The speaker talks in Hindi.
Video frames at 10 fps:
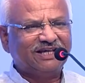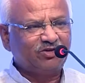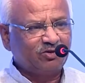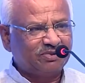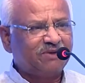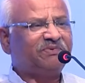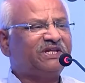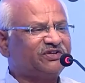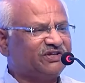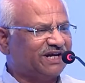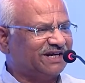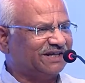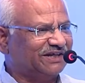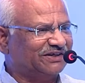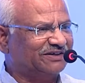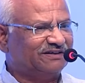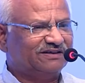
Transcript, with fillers: ये जो फिफ्थ स्टेट है